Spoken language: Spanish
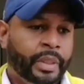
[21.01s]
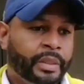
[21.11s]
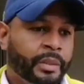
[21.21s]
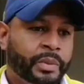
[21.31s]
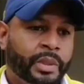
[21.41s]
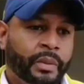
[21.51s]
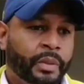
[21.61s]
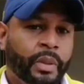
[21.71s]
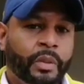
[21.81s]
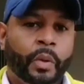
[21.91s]
estamos hablando
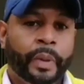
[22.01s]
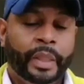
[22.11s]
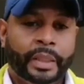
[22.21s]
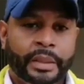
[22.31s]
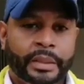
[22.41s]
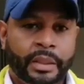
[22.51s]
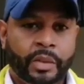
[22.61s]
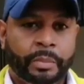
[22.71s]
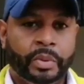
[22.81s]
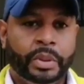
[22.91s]
del
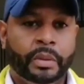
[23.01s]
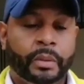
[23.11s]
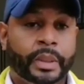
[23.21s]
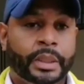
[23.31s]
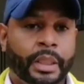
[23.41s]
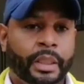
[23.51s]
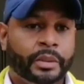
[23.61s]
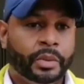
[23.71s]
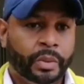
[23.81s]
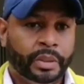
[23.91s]
95% va a ser en las
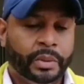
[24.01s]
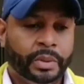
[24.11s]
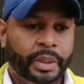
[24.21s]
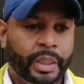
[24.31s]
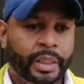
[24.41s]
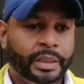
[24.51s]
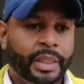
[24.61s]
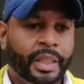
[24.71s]
zonas costeras